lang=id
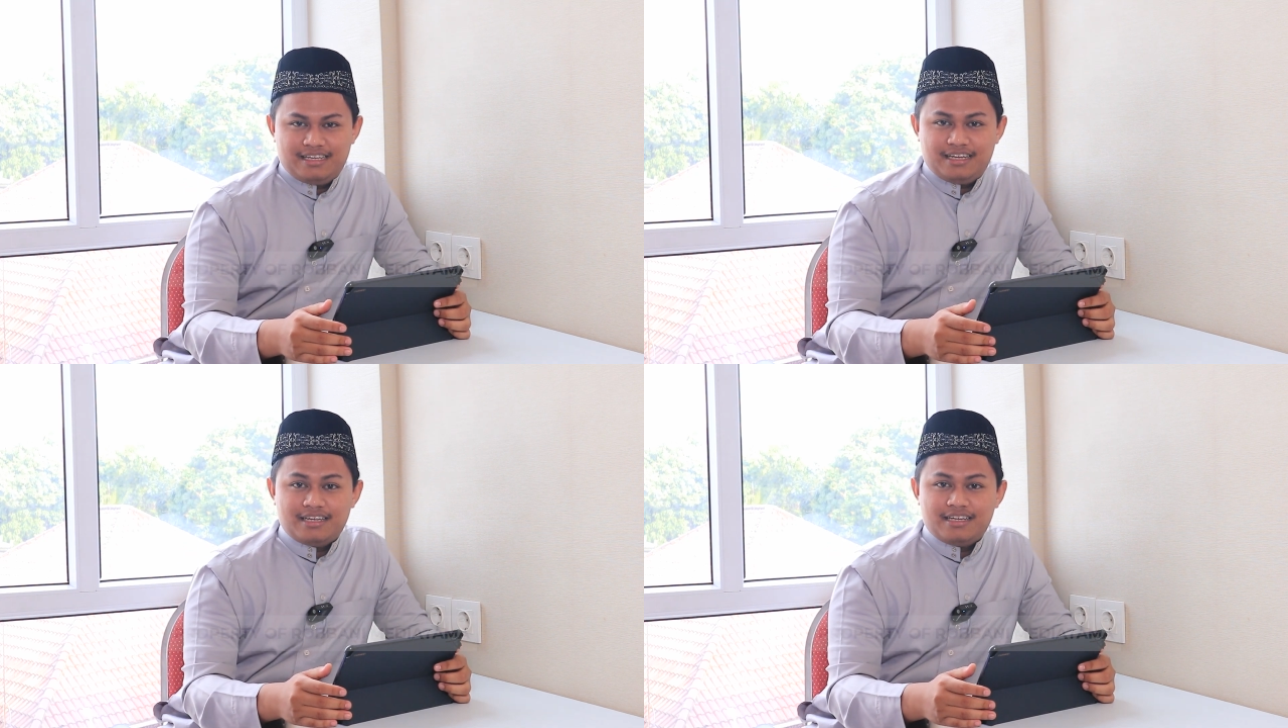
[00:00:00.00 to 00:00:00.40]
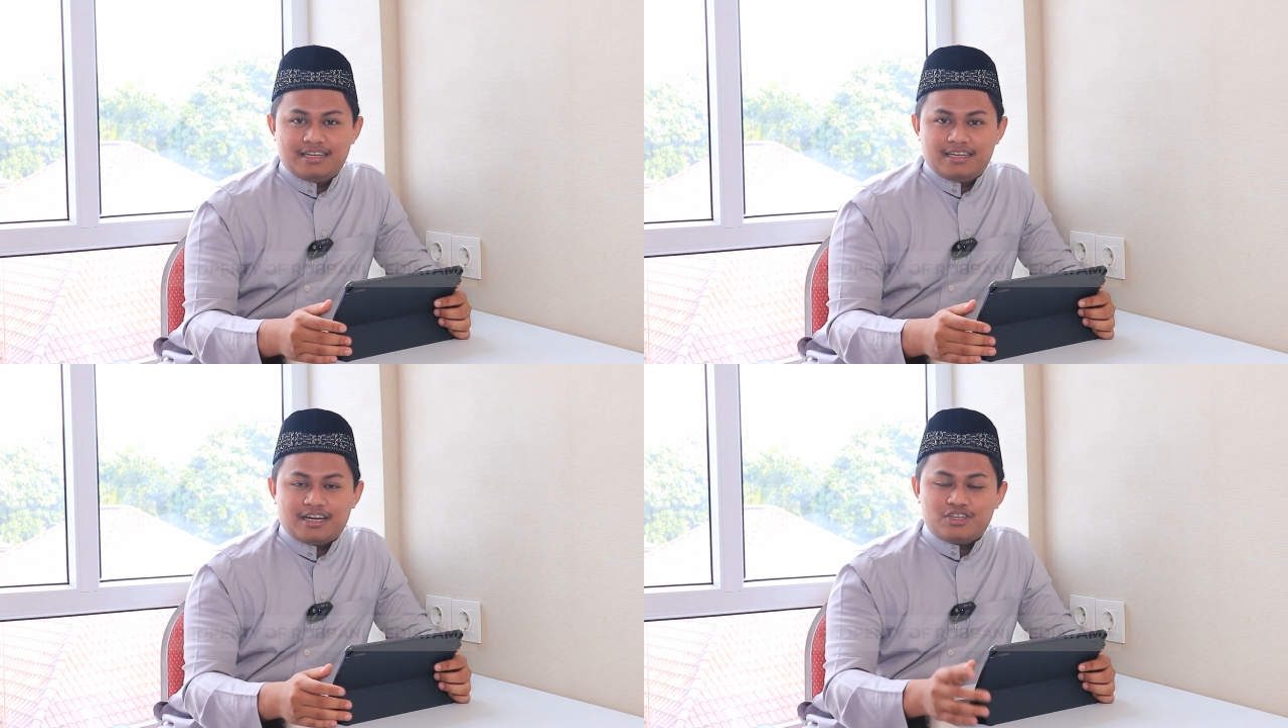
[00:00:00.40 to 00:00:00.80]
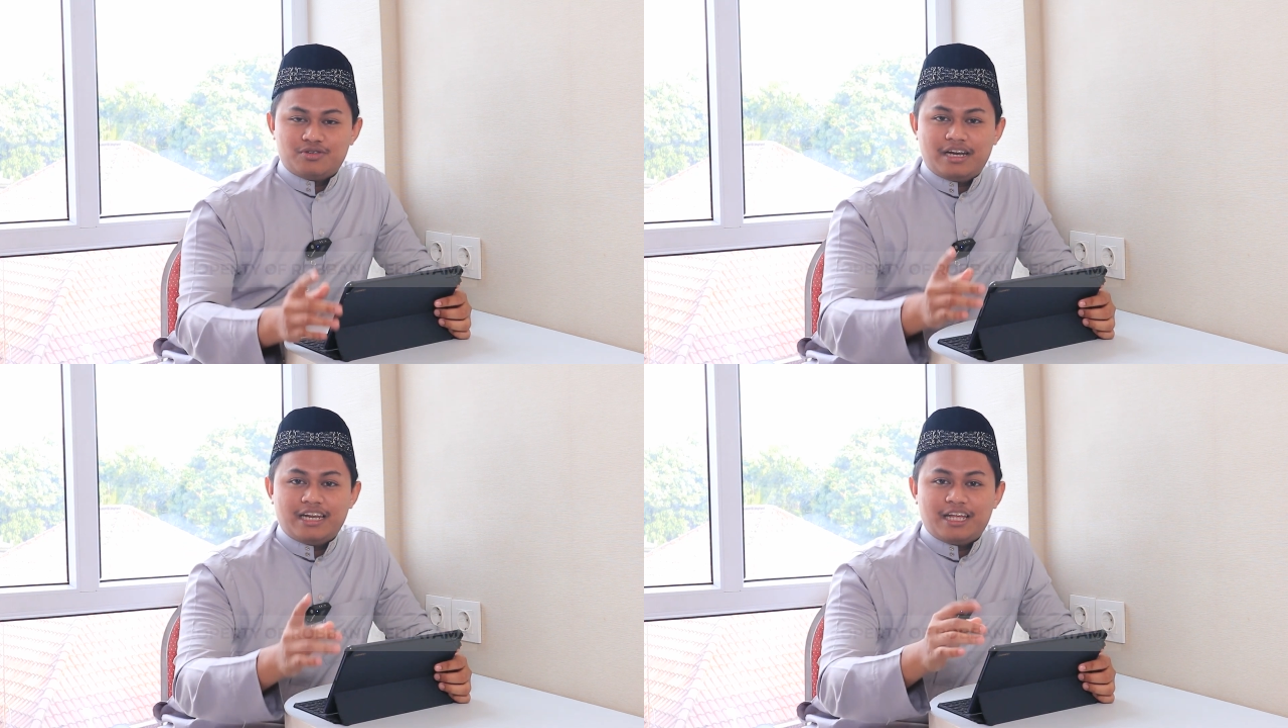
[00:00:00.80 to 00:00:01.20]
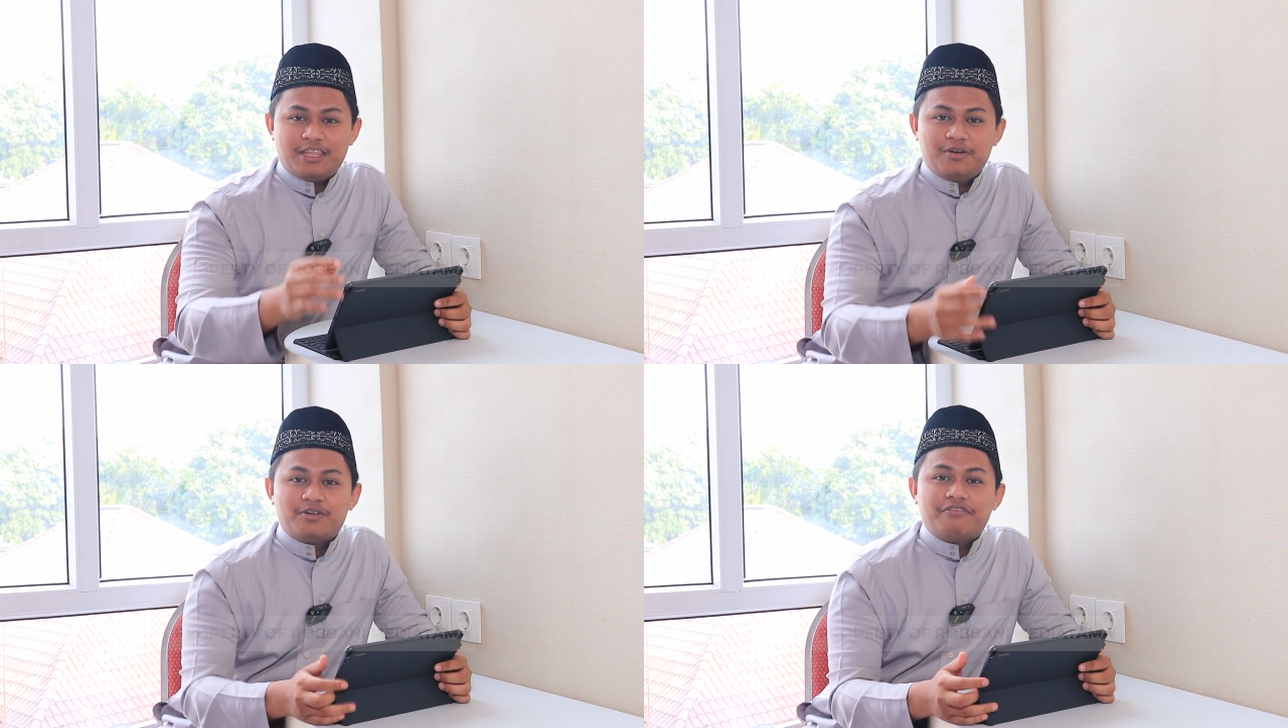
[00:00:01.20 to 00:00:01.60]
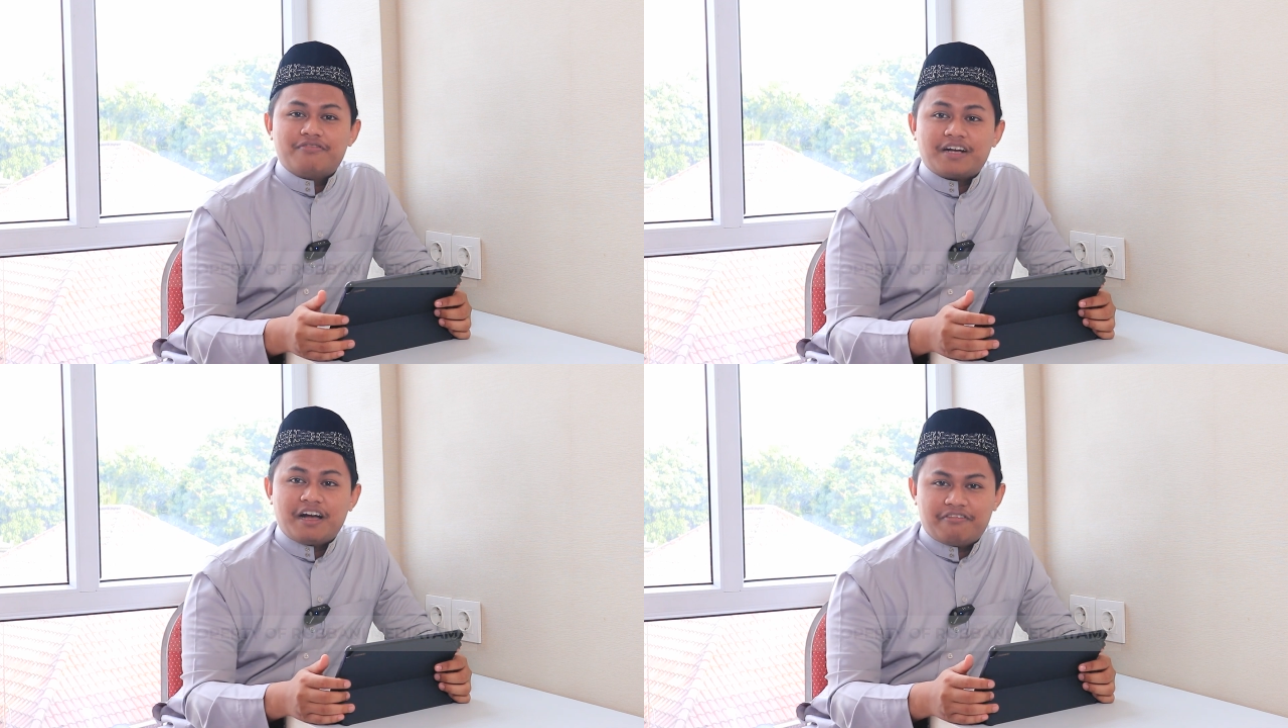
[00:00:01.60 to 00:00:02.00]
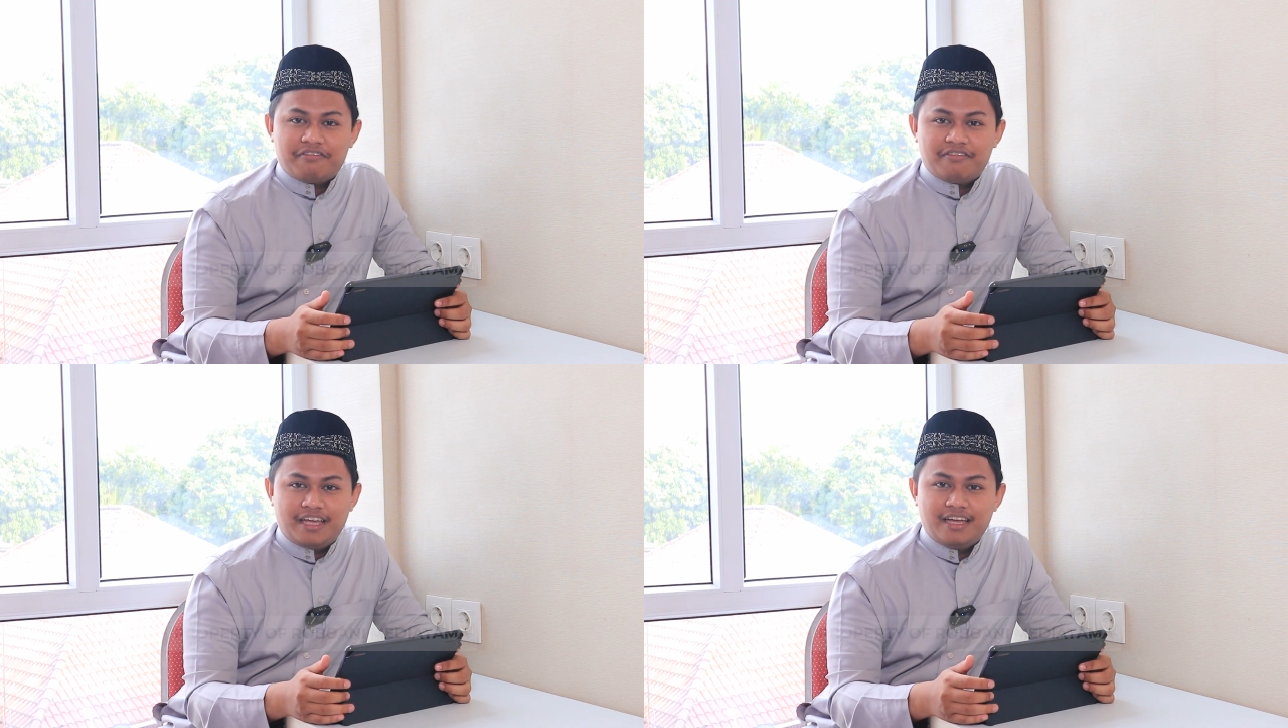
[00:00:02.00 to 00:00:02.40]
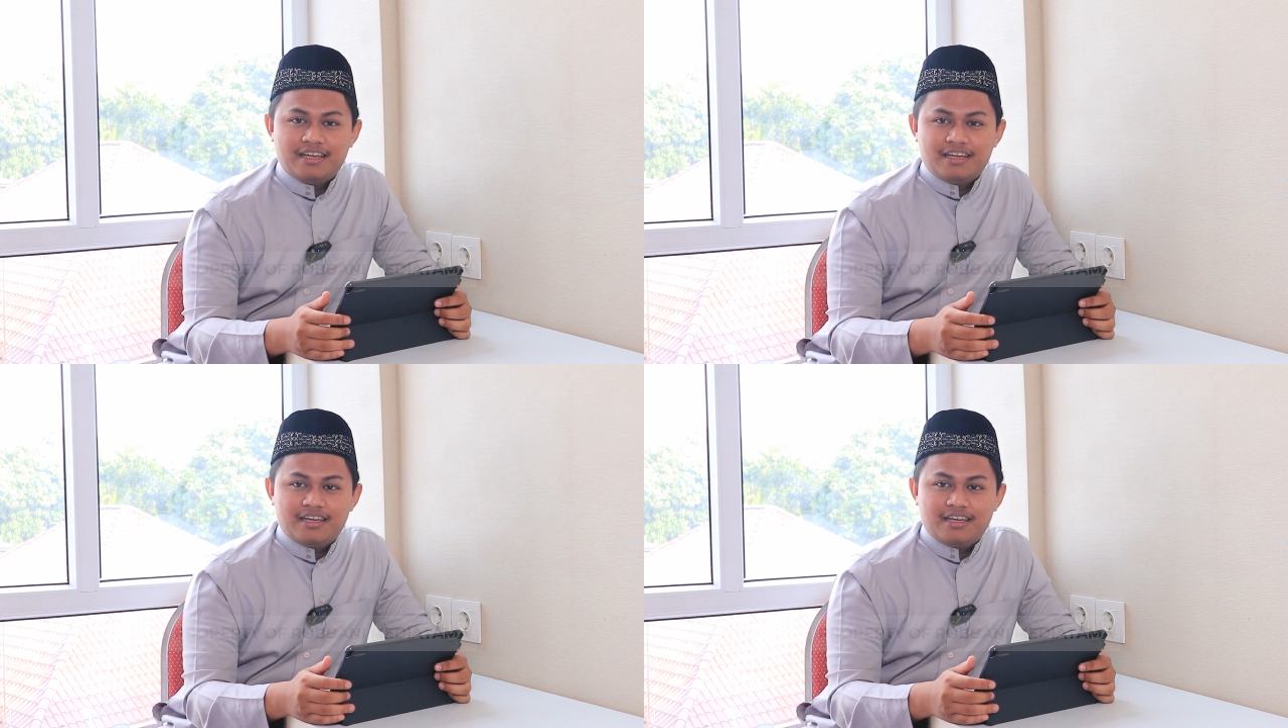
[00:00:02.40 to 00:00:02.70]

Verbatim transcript: Ya, kecuali nanti huruf kaf ya.